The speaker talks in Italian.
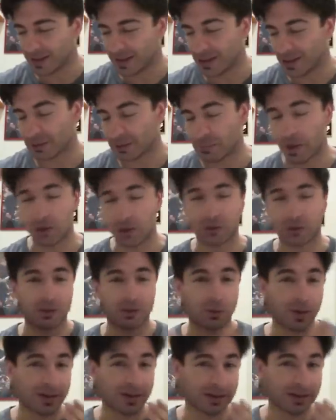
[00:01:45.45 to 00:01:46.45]
Io spero
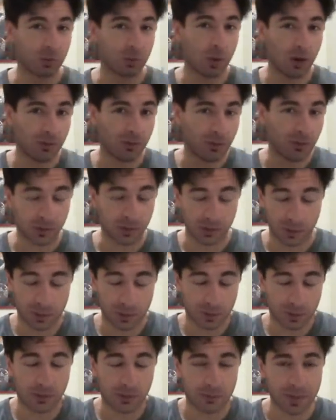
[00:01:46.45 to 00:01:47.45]
che questo nuovo,
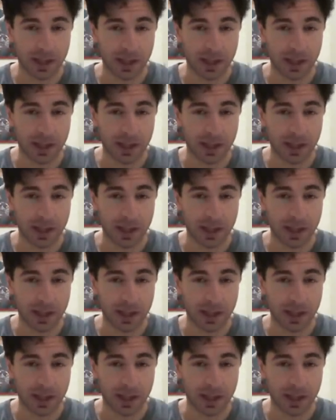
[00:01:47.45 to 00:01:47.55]
questo nuovo